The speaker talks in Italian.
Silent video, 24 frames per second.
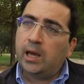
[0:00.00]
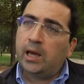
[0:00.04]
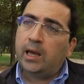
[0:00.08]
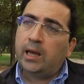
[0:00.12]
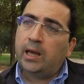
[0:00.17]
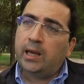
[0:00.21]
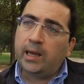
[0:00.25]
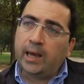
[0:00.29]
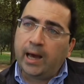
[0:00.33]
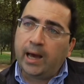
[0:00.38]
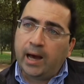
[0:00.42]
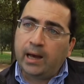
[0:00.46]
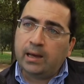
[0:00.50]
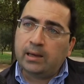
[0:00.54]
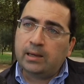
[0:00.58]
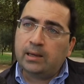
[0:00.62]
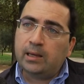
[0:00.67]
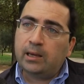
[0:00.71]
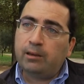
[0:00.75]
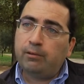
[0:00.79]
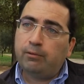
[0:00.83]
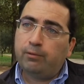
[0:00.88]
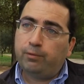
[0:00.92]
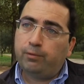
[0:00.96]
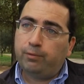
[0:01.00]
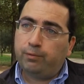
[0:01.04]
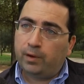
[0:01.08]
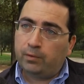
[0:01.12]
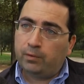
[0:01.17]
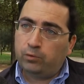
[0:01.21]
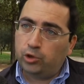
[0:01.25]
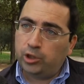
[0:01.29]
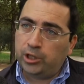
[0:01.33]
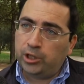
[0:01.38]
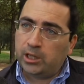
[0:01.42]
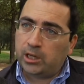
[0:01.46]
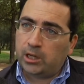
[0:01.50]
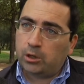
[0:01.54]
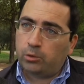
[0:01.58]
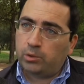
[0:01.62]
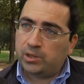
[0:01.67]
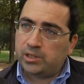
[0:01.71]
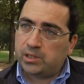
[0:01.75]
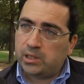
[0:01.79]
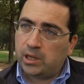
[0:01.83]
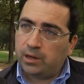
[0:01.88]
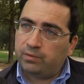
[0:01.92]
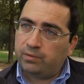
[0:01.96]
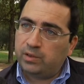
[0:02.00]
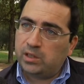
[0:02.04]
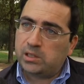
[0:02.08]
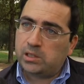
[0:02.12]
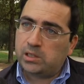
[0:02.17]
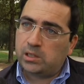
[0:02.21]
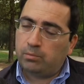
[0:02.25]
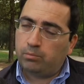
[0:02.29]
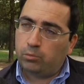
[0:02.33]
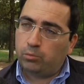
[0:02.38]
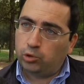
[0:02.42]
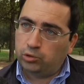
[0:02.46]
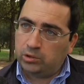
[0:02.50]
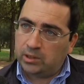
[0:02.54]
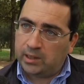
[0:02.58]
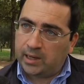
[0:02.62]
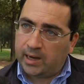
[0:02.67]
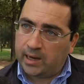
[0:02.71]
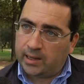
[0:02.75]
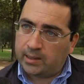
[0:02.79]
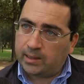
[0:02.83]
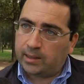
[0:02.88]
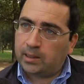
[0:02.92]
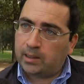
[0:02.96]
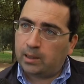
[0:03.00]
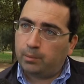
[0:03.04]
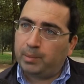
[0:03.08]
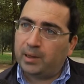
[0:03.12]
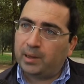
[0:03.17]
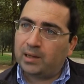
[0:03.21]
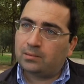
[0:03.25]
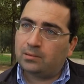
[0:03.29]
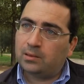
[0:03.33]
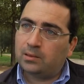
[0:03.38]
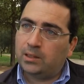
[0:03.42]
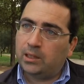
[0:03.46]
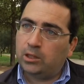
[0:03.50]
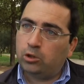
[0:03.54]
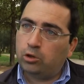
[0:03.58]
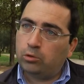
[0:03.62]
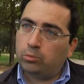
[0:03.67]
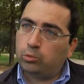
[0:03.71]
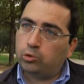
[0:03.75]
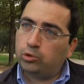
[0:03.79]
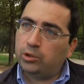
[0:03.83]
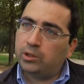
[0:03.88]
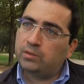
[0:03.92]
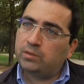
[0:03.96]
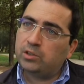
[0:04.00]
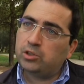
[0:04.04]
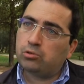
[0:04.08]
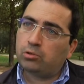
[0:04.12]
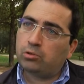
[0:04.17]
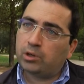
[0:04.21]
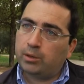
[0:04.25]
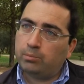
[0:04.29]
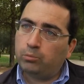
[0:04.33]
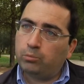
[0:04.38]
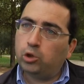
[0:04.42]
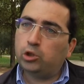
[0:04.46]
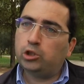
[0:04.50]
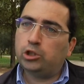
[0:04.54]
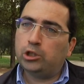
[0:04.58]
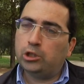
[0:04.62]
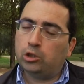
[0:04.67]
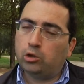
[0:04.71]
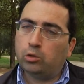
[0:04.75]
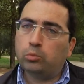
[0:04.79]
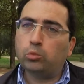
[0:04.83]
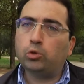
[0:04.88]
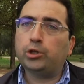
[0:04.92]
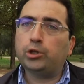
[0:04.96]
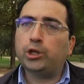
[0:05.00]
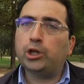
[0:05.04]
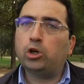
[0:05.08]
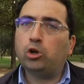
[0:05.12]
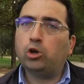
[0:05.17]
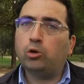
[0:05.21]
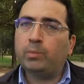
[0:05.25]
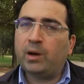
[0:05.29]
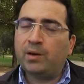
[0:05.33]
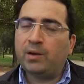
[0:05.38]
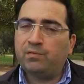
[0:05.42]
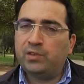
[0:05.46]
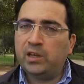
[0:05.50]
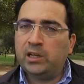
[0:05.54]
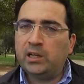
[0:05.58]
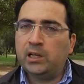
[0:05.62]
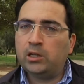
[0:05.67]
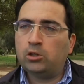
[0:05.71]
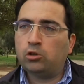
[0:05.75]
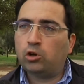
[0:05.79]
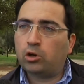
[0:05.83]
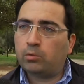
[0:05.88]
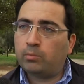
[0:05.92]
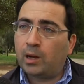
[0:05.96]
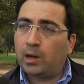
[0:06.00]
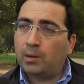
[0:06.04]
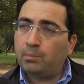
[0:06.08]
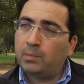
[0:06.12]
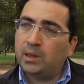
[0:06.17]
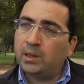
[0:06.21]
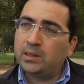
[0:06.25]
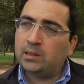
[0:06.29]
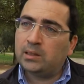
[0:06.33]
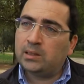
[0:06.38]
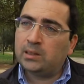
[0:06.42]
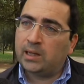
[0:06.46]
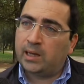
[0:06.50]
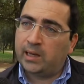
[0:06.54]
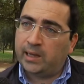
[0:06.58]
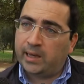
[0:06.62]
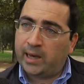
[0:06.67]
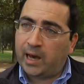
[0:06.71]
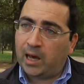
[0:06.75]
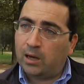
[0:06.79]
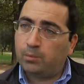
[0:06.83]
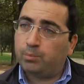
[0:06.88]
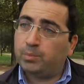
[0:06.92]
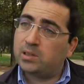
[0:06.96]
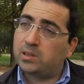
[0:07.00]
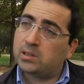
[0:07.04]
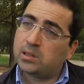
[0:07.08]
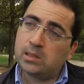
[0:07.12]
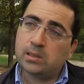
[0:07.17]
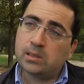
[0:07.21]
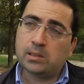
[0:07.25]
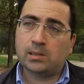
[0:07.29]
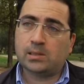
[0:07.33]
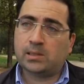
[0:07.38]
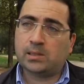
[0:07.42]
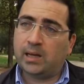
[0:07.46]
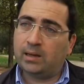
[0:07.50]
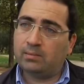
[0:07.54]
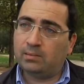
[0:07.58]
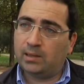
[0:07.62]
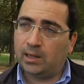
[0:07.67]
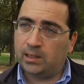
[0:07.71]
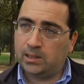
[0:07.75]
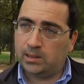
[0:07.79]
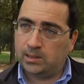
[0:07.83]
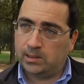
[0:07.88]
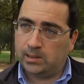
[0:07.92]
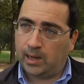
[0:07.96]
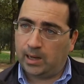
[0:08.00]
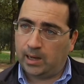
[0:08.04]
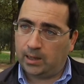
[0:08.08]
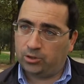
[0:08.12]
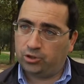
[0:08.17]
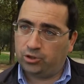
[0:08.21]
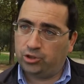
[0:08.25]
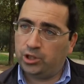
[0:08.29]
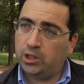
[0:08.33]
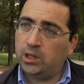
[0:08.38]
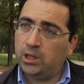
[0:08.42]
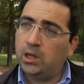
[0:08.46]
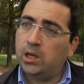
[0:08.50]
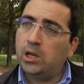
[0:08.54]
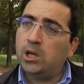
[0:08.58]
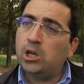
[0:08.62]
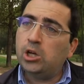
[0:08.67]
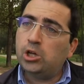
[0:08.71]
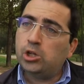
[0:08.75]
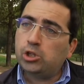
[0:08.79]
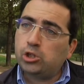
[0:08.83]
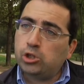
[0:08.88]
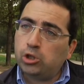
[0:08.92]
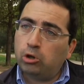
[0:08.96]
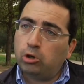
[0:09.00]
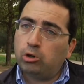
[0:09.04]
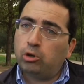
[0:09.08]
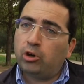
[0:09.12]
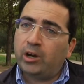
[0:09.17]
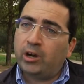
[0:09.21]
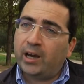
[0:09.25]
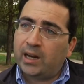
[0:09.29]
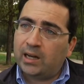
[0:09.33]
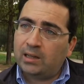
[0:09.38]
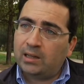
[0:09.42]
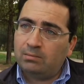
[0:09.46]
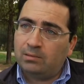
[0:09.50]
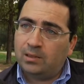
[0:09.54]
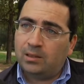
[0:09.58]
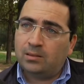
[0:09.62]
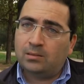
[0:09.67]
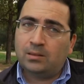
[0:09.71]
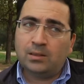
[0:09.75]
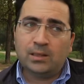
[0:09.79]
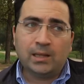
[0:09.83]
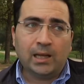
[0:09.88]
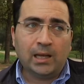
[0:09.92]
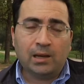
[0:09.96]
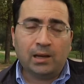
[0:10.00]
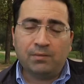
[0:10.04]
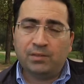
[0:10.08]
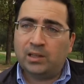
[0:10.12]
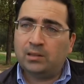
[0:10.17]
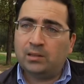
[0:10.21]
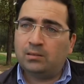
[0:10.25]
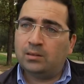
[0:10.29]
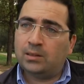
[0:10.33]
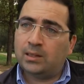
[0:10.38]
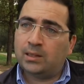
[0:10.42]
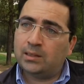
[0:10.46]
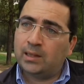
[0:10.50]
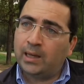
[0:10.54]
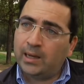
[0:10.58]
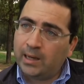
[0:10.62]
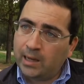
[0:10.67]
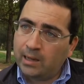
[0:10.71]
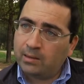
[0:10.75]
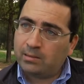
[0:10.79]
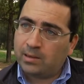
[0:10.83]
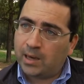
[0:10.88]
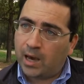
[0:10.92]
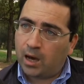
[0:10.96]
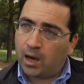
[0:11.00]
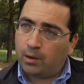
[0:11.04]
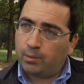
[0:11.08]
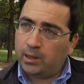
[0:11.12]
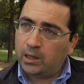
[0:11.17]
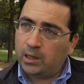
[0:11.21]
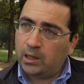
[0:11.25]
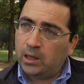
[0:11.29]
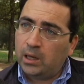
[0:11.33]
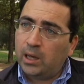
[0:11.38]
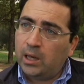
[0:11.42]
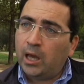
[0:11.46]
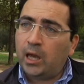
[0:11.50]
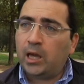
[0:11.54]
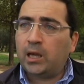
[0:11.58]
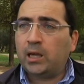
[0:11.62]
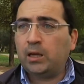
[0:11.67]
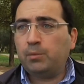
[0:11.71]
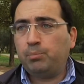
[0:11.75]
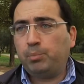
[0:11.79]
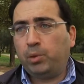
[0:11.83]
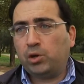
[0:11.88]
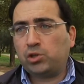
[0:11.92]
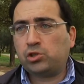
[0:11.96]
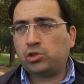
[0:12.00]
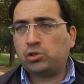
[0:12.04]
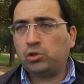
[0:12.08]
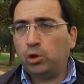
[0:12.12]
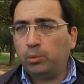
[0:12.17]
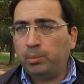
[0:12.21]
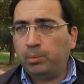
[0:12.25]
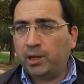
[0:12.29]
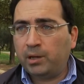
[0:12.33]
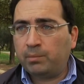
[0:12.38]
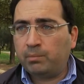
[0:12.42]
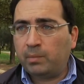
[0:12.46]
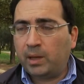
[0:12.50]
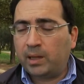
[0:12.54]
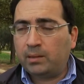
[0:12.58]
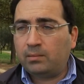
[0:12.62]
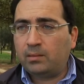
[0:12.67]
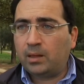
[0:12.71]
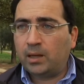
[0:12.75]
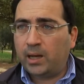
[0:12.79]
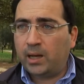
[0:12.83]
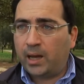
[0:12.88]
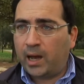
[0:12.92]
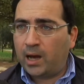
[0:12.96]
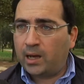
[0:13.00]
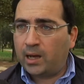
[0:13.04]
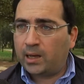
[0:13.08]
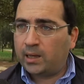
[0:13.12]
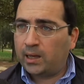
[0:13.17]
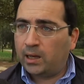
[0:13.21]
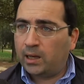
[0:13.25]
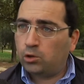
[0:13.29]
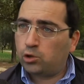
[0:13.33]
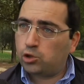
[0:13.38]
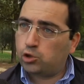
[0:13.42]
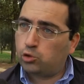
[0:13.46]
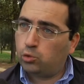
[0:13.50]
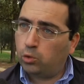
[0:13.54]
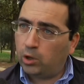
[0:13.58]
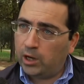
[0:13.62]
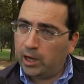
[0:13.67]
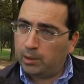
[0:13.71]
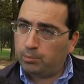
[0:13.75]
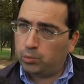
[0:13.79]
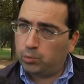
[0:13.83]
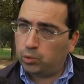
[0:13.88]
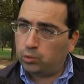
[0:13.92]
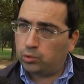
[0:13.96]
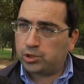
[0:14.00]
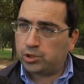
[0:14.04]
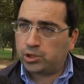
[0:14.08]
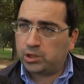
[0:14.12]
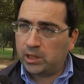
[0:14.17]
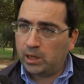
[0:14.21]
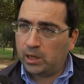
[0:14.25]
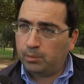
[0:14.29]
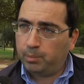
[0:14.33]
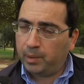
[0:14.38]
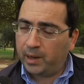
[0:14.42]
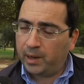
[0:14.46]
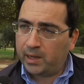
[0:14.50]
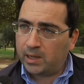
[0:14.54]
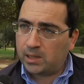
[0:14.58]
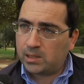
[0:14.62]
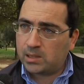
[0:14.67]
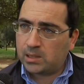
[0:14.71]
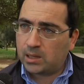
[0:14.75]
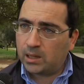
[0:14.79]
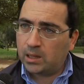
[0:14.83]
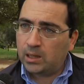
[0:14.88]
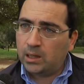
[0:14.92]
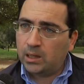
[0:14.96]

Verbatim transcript: e anche favorire quei servizi in montagna da parte dei comuni visto che molti comuni, come avviene normalmente nelle Alpi senza scandalizzarci, sono garantiti dalla vendita del legname e che possono permettere anche allo scuolabus del paese